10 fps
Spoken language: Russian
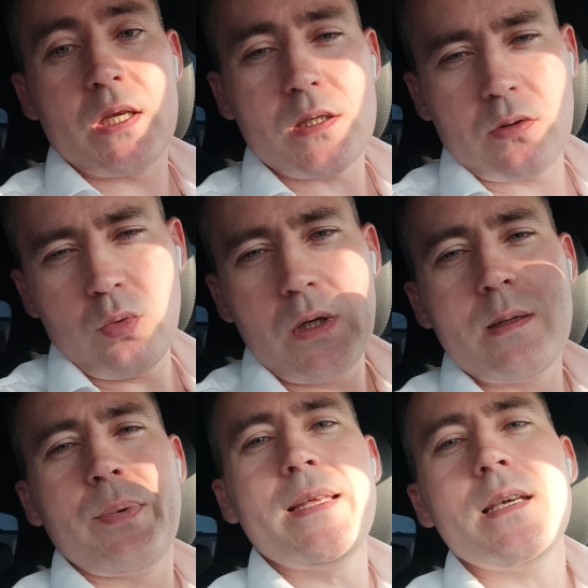рискнули
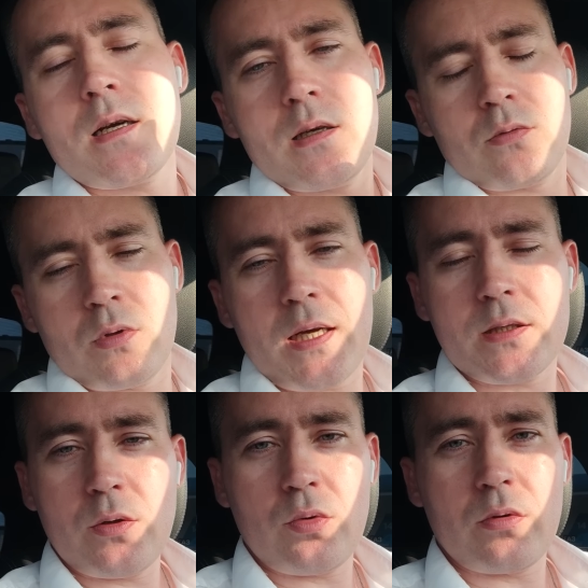и приехали туда,
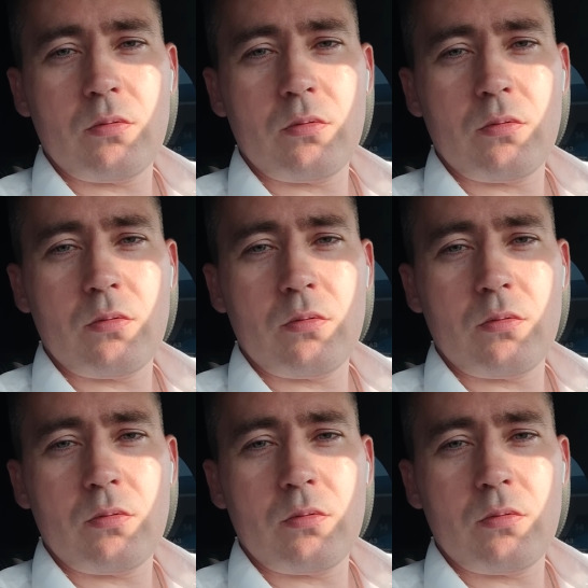где он.